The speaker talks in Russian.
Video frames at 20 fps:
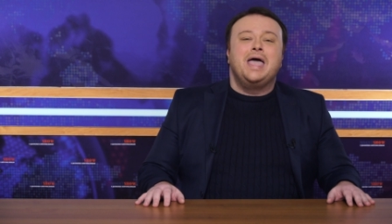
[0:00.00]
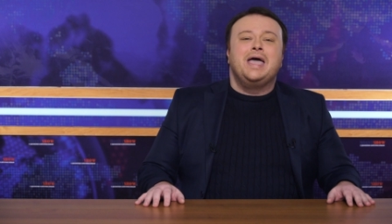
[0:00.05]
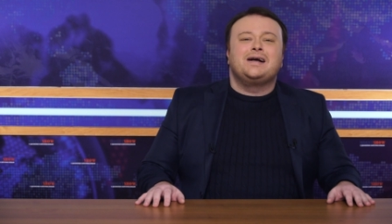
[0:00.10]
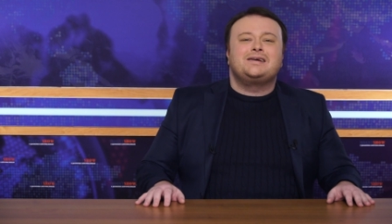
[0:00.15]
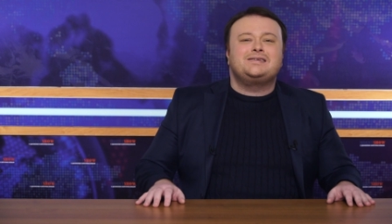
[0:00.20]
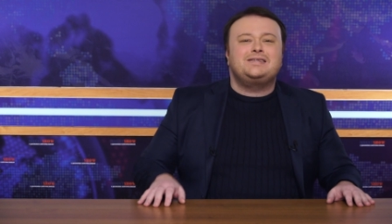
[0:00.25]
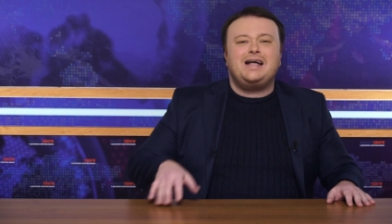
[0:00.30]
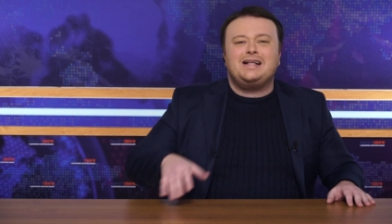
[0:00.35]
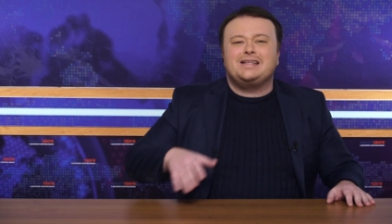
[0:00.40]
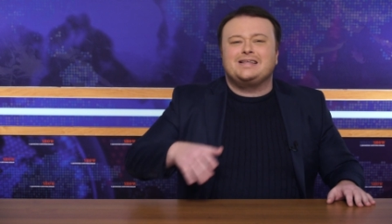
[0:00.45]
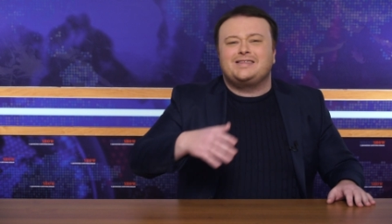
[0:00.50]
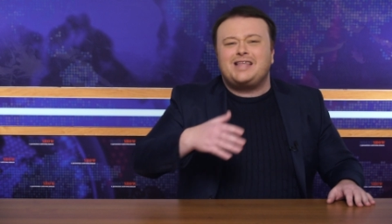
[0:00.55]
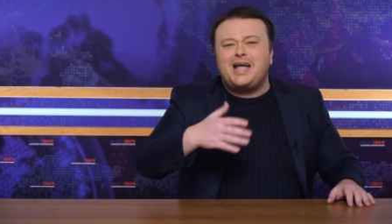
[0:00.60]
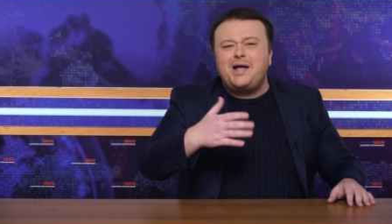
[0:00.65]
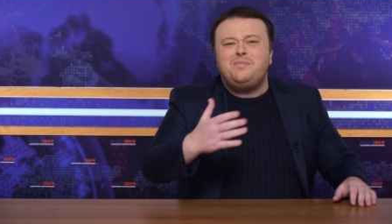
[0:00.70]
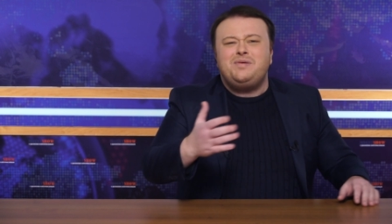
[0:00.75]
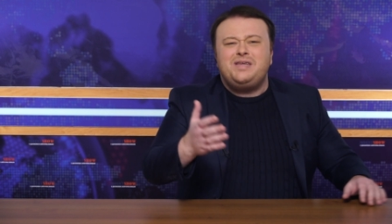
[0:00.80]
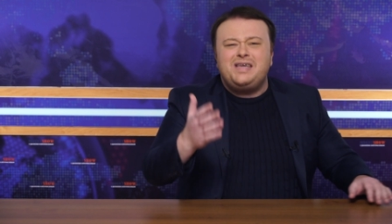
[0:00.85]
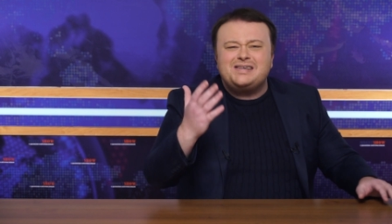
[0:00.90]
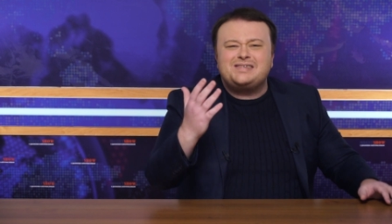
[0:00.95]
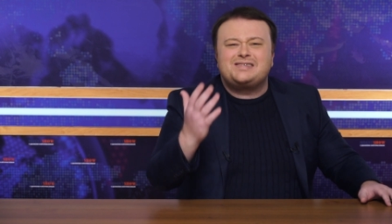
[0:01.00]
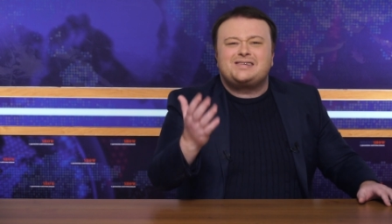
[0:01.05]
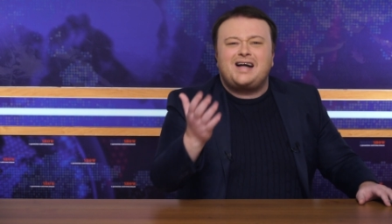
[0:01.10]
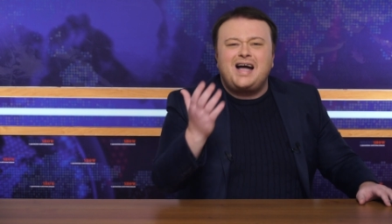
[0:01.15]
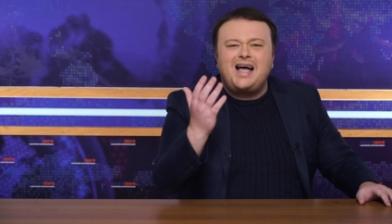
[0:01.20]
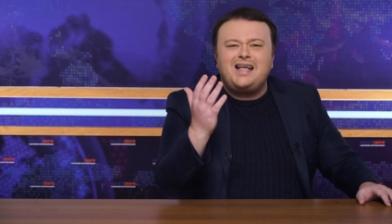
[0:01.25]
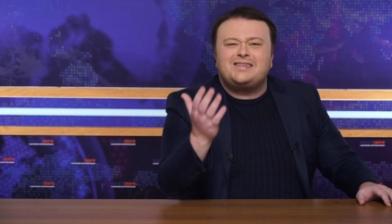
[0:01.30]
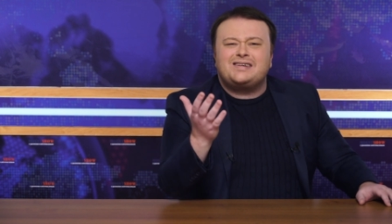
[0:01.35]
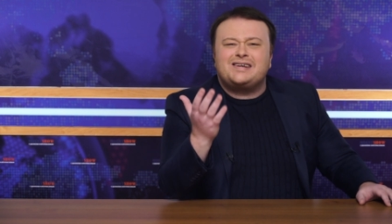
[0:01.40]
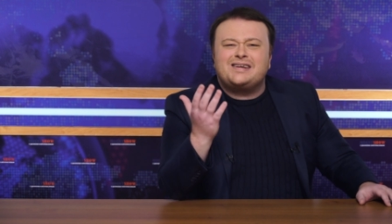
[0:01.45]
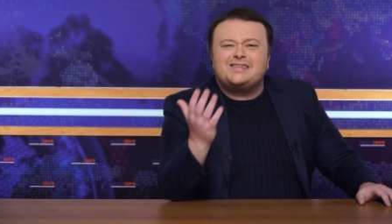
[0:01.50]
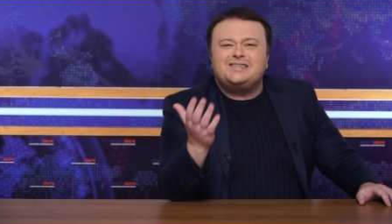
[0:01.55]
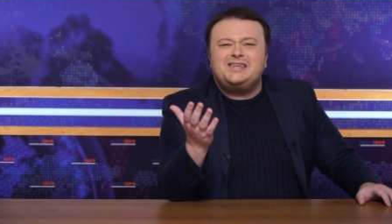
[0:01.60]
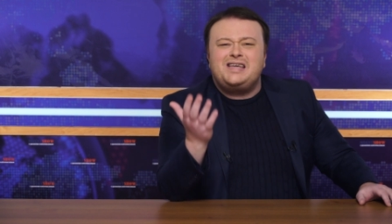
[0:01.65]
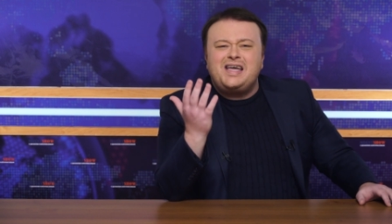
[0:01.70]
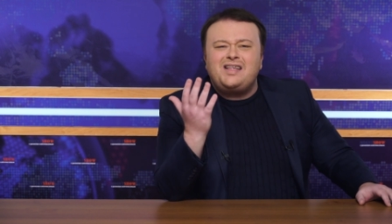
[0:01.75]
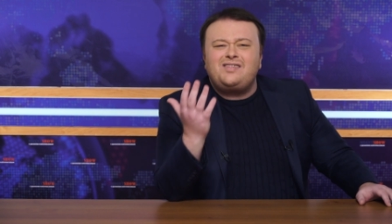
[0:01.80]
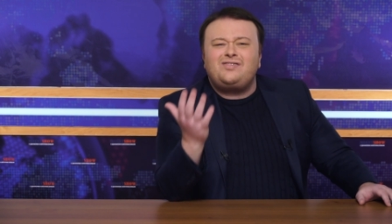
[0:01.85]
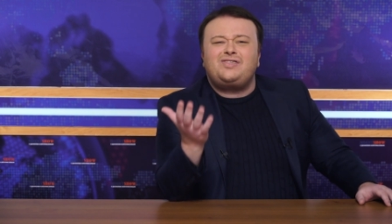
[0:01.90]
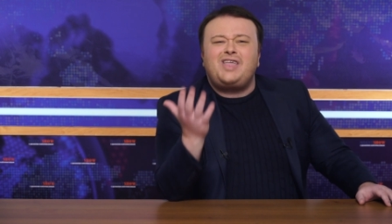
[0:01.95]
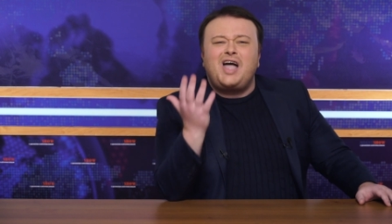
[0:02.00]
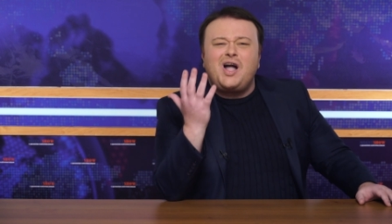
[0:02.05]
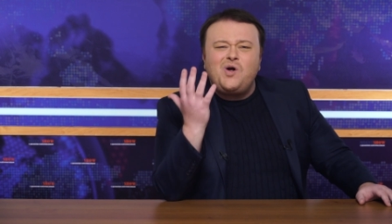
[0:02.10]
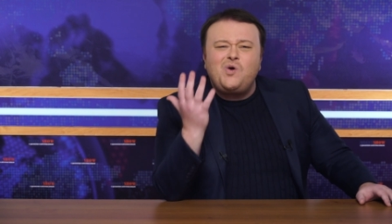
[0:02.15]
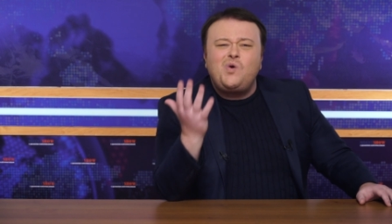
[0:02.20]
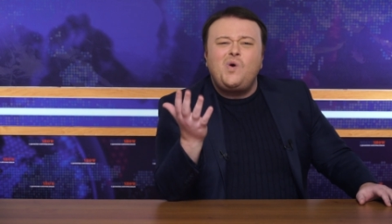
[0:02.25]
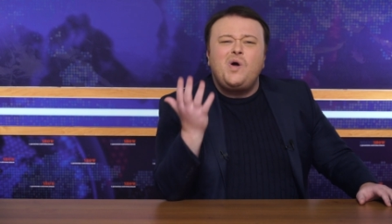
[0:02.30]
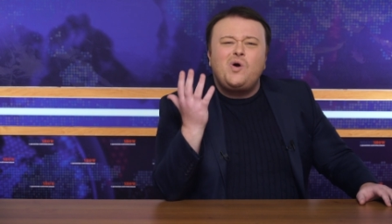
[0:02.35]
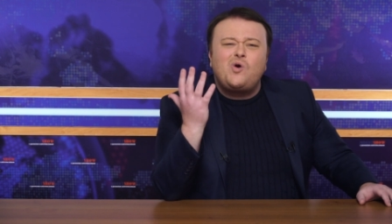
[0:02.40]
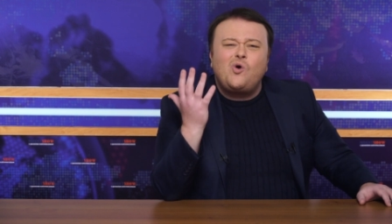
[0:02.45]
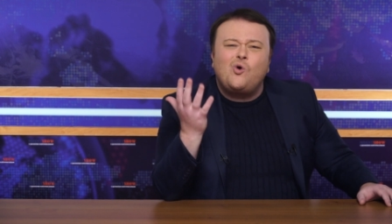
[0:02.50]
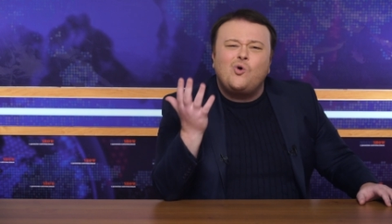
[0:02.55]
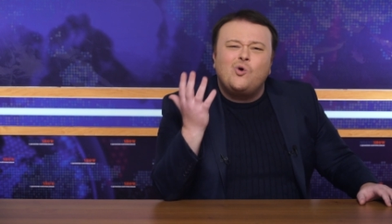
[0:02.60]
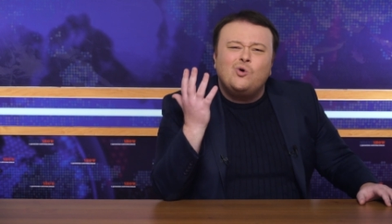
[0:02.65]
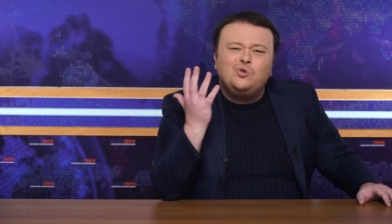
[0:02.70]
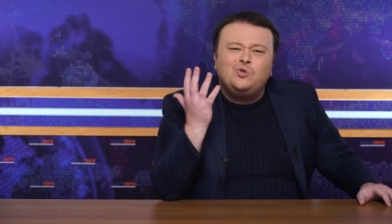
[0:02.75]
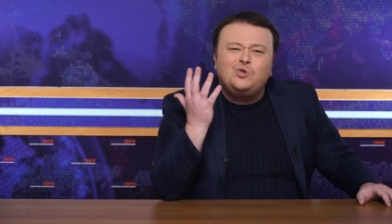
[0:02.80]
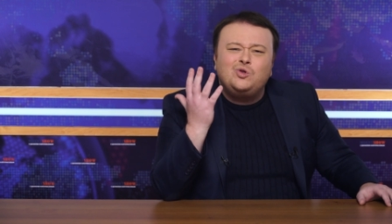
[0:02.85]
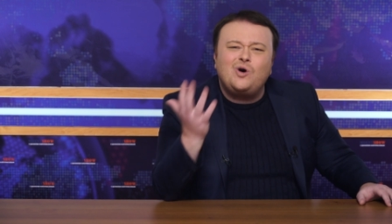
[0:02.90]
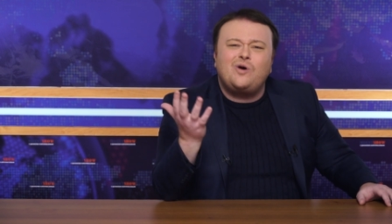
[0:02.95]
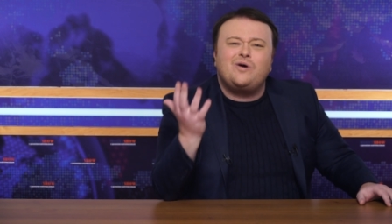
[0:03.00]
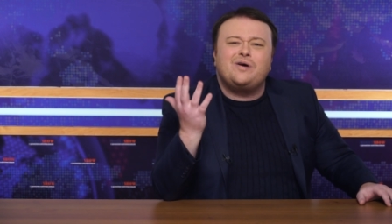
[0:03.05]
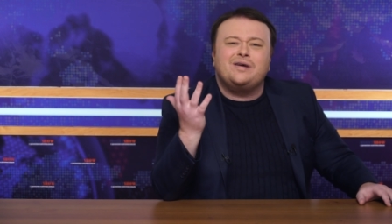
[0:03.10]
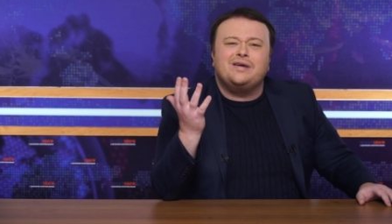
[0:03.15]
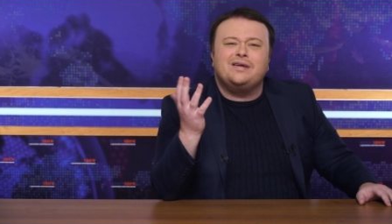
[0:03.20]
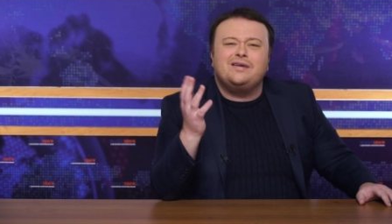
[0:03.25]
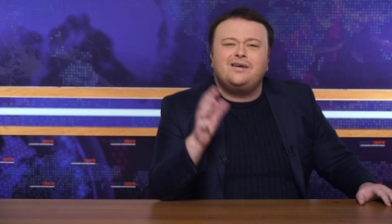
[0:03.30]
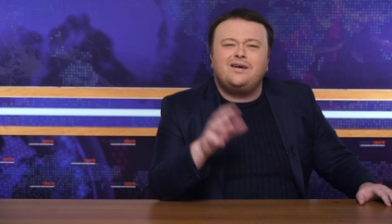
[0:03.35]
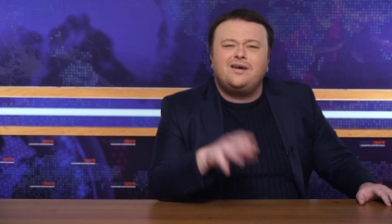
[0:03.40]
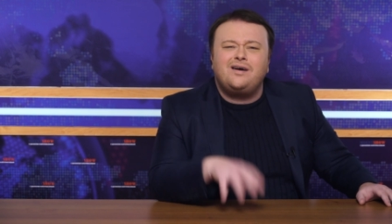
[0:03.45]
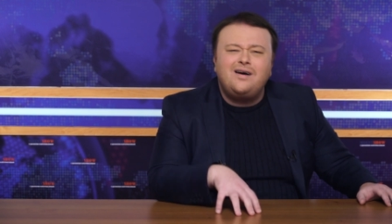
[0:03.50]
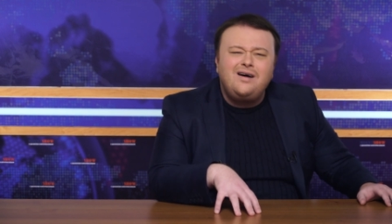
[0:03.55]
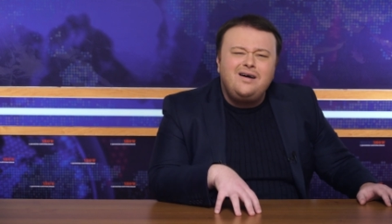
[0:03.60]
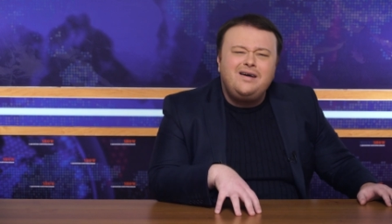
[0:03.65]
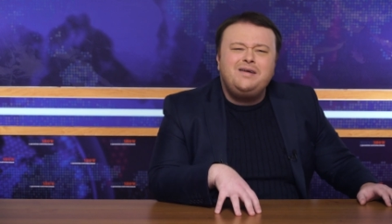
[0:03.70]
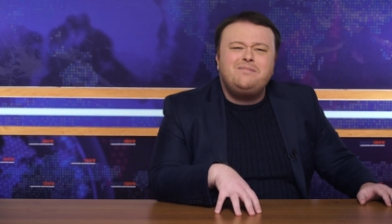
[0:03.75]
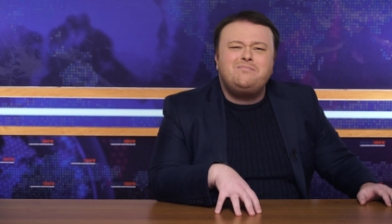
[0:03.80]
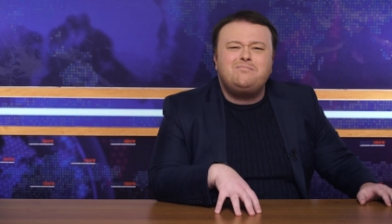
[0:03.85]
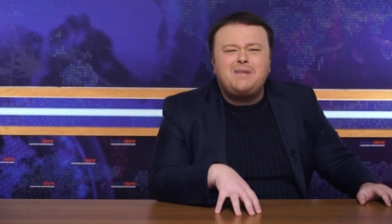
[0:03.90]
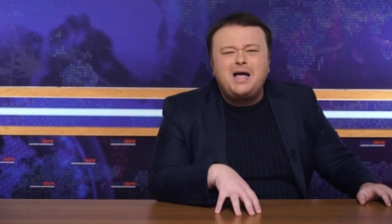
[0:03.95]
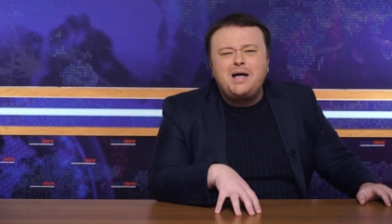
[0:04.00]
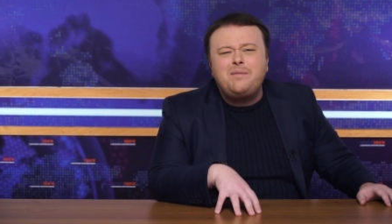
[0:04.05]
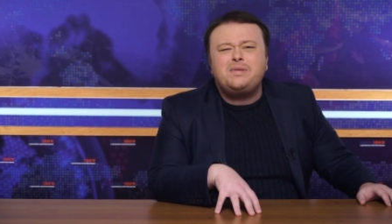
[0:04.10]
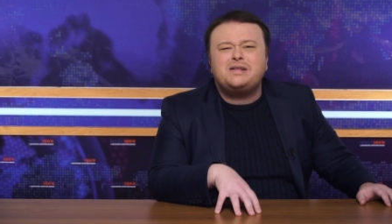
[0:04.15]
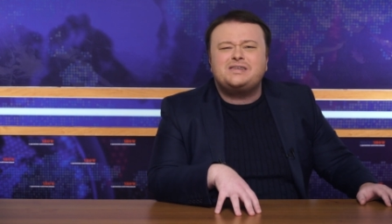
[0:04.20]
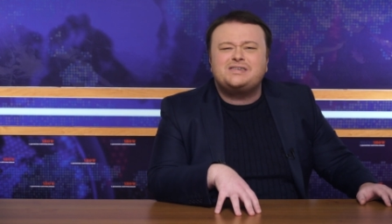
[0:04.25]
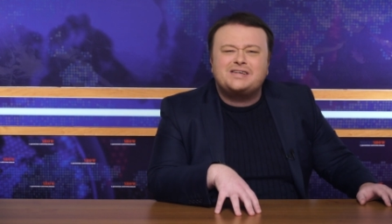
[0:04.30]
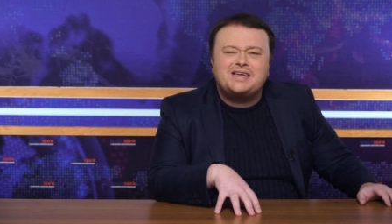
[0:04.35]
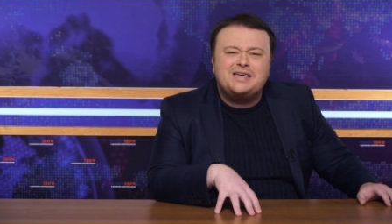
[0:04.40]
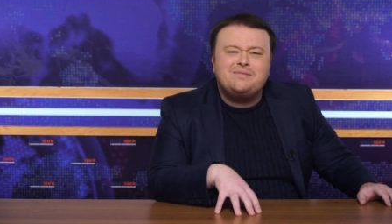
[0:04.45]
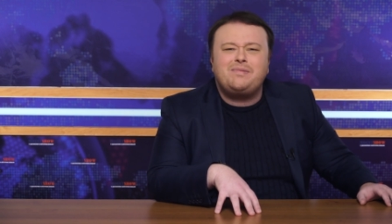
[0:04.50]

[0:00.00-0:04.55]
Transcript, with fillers: Кстати, там есть кадры, где я такой худой. Ой, мамочки